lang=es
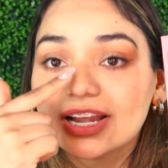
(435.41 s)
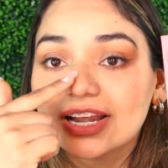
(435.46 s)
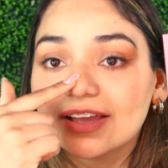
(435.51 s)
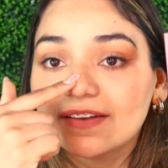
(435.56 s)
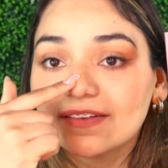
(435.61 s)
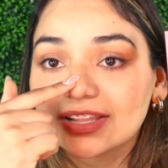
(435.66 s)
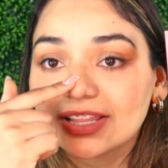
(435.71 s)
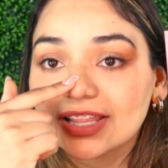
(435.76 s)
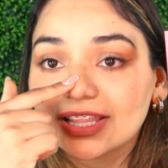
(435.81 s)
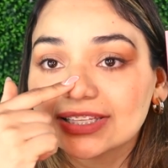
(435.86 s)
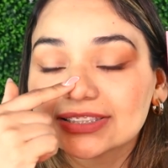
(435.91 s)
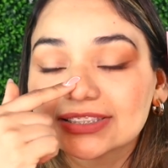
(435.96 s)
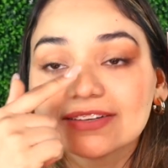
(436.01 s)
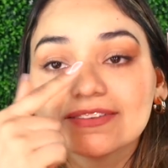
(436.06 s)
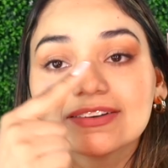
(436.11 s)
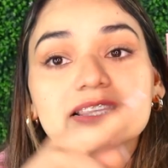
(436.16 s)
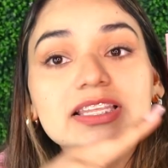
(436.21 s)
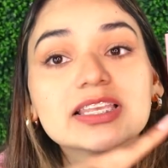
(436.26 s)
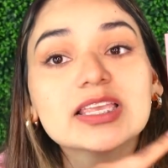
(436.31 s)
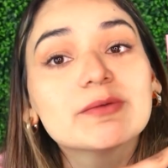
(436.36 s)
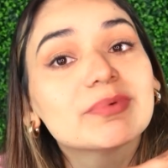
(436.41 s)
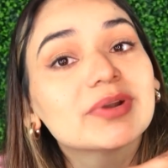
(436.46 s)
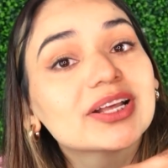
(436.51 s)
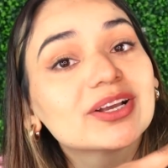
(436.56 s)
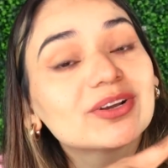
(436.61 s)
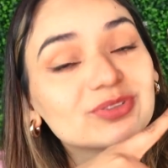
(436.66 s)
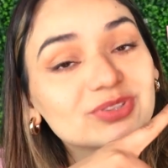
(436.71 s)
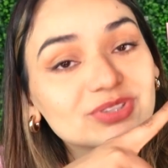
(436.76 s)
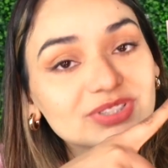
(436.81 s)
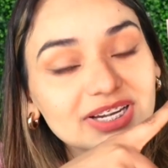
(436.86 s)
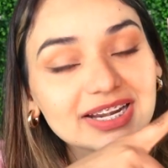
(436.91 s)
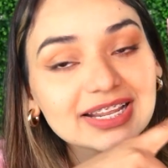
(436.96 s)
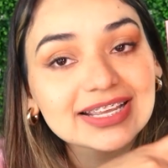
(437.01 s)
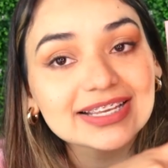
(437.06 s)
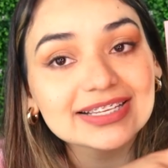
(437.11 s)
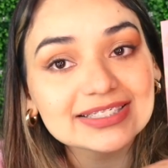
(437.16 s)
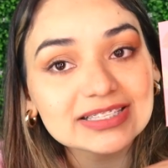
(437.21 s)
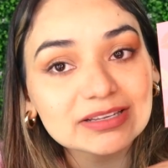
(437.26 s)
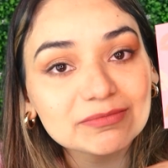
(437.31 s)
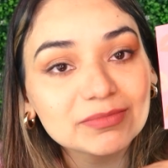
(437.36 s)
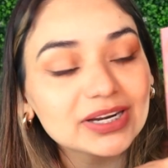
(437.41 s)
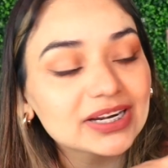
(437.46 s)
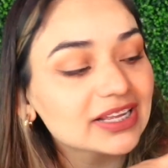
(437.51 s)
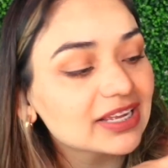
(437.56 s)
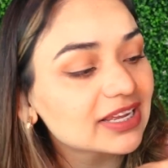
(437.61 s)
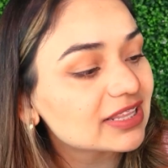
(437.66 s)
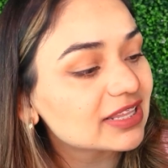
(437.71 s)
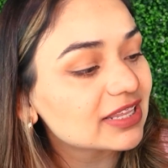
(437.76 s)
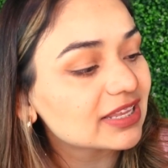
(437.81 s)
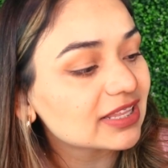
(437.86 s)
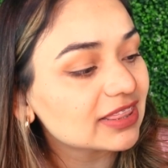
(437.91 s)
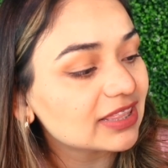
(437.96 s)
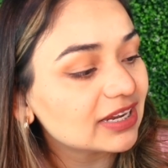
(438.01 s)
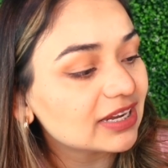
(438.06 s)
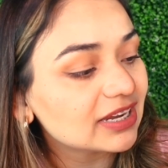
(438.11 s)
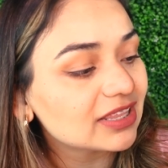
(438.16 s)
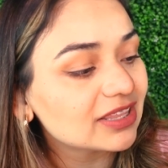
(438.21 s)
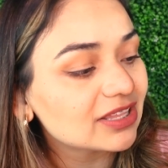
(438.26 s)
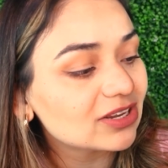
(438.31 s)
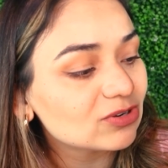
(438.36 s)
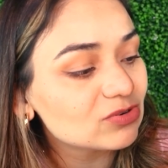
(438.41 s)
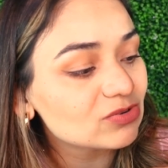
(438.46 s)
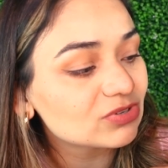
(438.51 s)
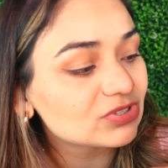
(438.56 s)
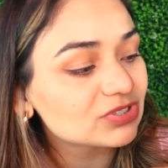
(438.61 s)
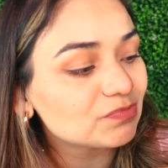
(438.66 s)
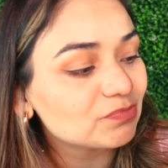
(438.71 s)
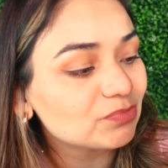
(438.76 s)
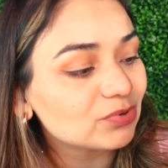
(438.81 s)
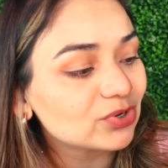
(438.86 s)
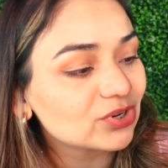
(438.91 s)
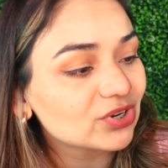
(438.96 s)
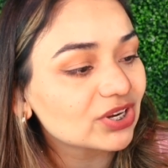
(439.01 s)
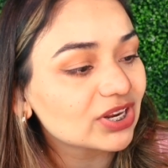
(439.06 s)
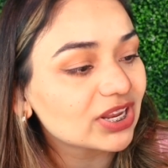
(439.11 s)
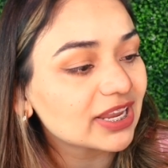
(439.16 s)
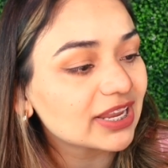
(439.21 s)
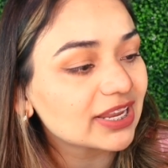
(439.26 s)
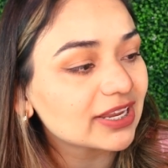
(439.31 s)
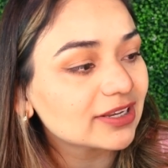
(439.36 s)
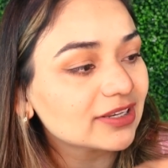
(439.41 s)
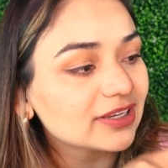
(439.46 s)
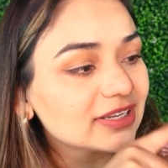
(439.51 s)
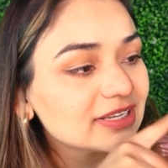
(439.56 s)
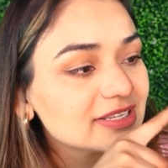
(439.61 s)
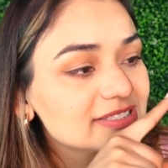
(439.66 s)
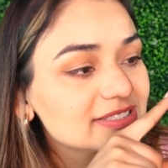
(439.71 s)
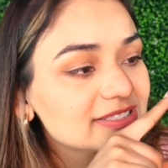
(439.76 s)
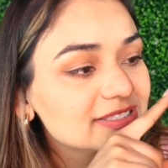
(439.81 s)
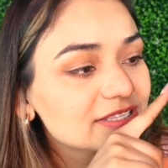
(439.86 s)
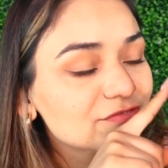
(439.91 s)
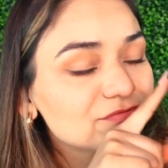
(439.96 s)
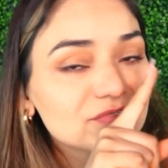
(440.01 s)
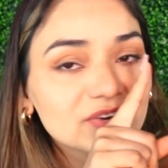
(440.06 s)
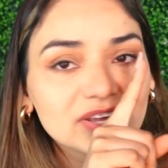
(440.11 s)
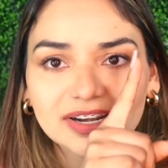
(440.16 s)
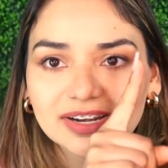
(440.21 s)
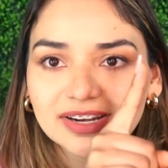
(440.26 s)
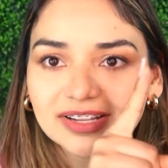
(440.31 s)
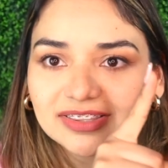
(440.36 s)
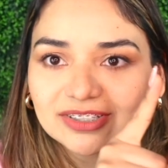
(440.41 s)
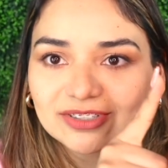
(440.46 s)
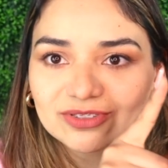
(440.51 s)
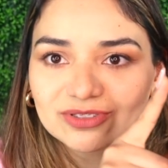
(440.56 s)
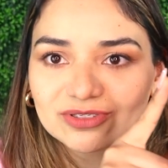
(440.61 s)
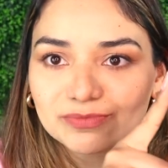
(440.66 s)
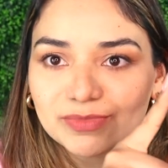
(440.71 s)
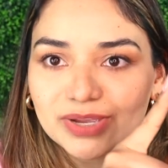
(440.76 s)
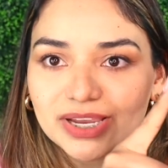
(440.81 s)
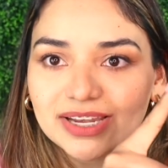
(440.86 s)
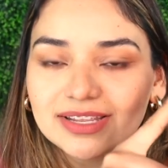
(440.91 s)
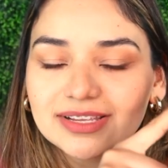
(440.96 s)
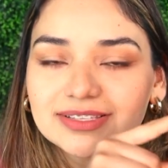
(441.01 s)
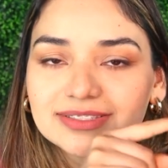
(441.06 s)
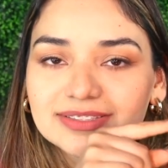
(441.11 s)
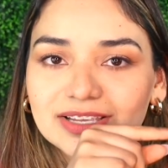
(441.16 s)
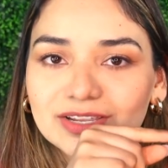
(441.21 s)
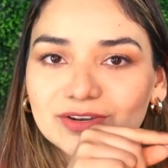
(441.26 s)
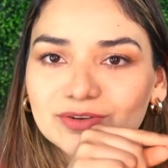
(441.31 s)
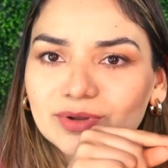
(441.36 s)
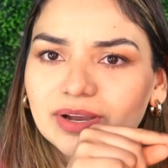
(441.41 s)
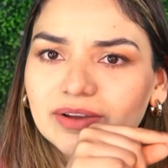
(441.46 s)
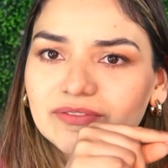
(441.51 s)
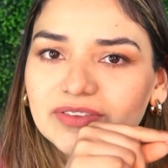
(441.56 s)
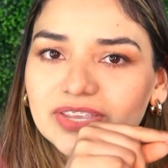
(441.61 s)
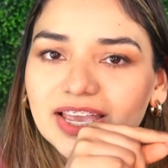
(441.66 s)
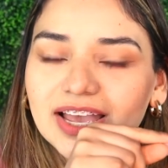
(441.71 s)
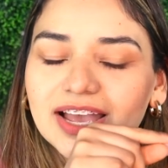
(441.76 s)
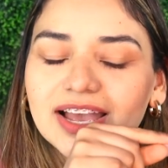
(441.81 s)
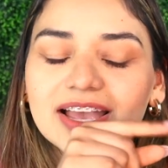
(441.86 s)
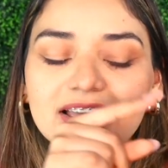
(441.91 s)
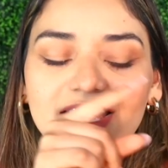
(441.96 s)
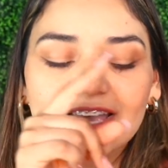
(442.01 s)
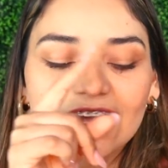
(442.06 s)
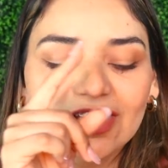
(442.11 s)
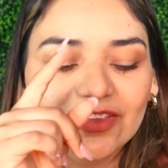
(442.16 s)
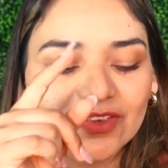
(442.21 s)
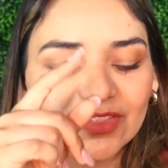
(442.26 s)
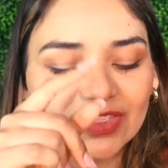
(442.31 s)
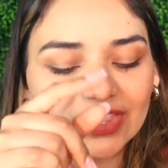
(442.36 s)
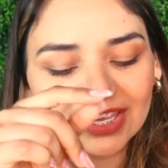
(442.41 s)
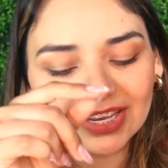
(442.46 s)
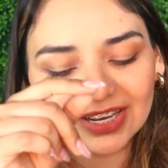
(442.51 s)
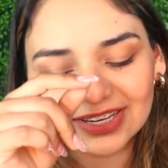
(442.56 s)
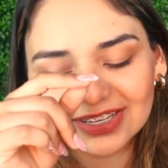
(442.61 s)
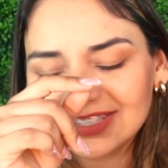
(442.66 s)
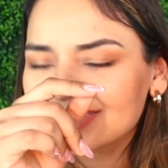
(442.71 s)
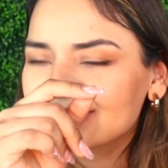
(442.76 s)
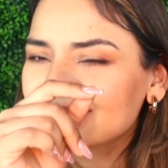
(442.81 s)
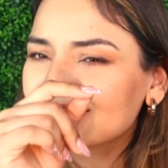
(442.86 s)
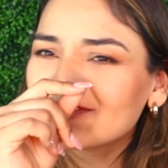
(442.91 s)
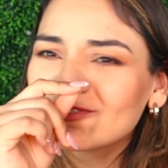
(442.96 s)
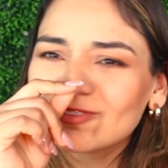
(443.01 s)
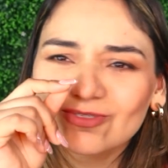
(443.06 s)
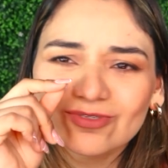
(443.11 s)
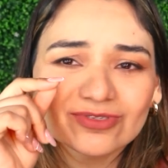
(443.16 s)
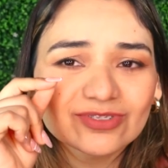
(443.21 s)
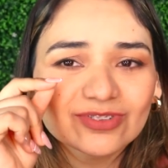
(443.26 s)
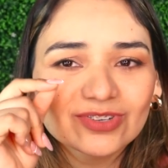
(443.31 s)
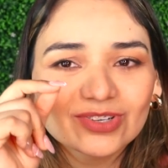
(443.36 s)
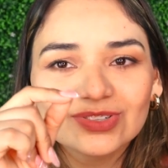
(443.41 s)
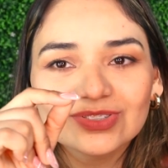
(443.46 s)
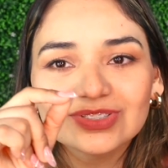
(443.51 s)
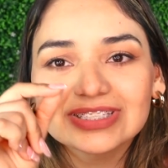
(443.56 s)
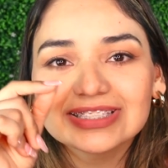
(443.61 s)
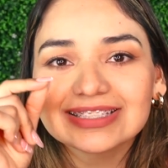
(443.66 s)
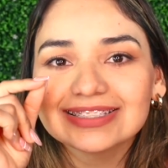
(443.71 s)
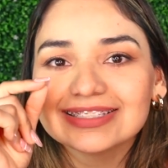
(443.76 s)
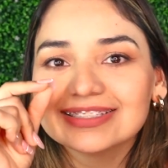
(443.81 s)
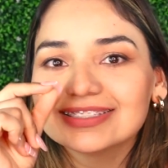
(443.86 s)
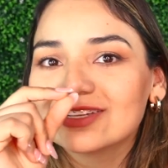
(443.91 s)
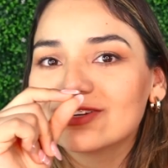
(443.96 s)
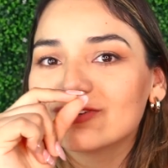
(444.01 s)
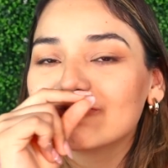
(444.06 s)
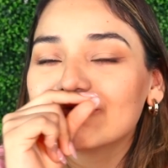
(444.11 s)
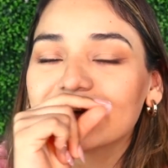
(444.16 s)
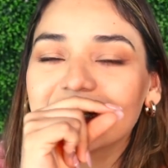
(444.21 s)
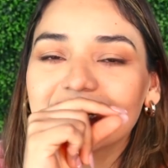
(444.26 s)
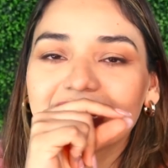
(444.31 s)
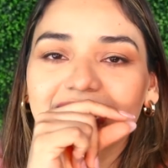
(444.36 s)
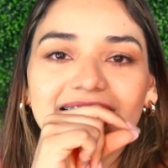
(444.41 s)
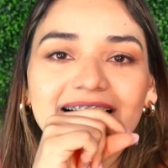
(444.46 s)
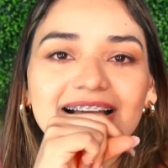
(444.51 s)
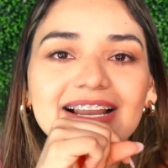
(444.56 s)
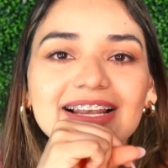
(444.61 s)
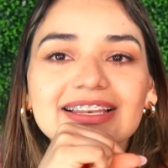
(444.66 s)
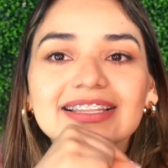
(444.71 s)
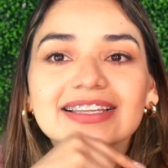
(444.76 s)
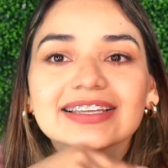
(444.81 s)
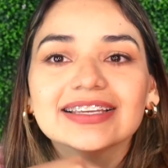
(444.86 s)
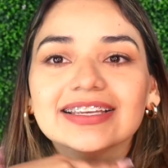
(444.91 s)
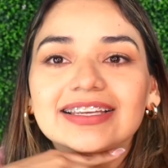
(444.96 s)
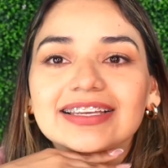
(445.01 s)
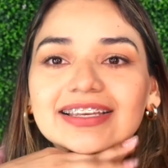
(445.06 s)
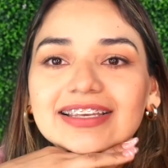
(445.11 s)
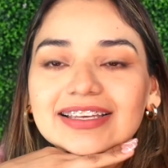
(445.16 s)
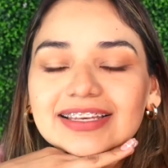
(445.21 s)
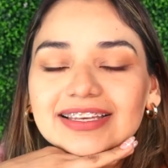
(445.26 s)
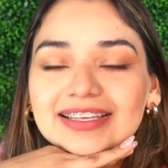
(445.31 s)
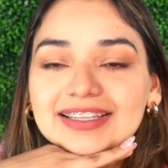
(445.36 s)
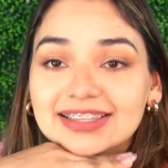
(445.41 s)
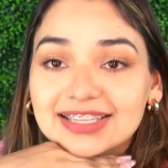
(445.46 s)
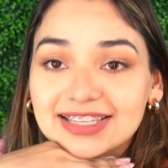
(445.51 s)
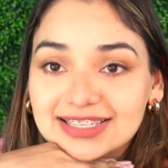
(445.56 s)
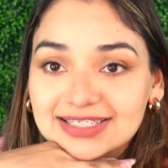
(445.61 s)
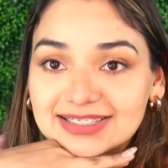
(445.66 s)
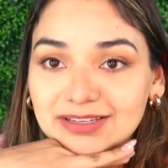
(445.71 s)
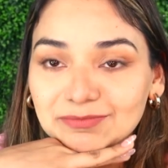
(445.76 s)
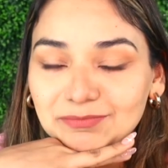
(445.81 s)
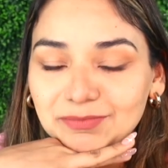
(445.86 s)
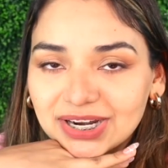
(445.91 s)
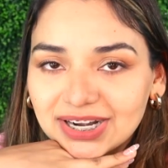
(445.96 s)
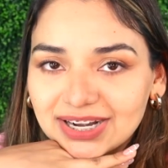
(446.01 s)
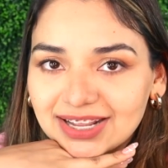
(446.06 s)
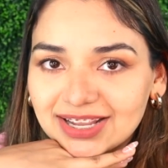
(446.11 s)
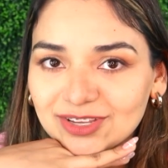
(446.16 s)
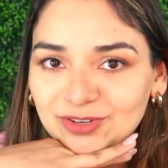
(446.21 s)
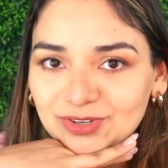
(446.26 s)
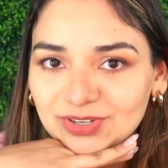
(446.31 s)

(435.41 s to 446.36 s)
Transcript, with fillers: La verdad es que batallé para encontrar esta marca de Italia Deluxe porque este, fui a Renata Cosmetics y no había. Y dije, ay, es que vi unos glosses que se hicieron viral de, de esta marca.